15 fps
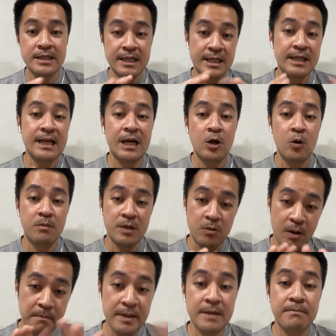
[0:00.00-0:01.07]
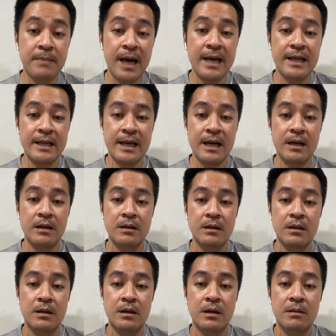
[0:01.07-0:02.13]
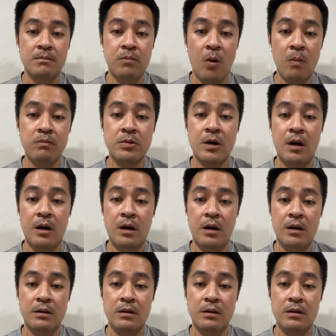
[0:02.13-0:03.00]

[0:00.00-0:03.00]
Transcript: เจตนารมณ์หรือว่าผิดไปอย่างเงี้ยผมก็